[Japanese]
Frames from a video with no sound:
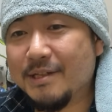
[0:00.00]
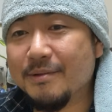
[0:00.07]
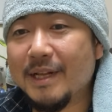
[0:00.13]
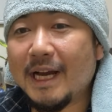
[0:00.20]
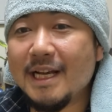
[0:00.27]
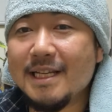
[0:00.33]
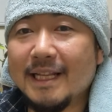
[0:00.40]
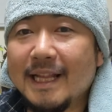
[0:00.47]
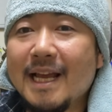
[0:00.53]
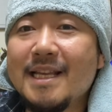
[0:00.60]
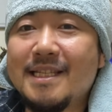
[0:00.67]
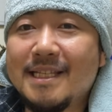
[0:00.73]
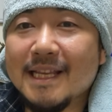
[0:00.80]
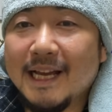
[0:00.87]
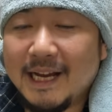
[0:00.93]
そんな会社ないっ
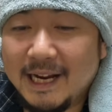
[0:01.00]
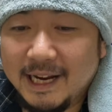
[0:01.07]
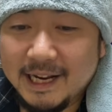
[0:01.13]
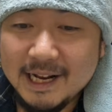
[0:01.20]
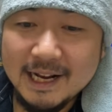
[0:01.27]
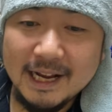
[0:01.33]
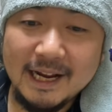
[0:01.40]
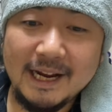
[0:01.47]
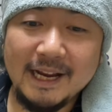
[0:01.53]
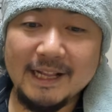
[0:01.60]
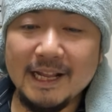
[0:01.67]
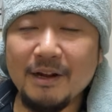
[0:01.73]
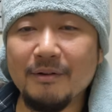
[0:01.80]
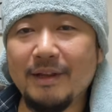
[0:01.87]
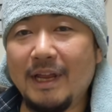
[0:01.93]
す。はい。えー、
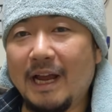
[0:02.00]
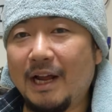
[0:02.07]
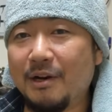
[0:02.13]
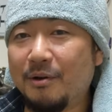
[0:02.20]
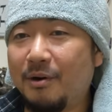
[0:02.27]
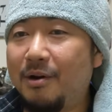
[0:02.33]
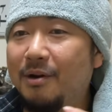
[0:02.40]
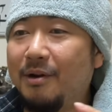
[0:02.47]
なので、あの、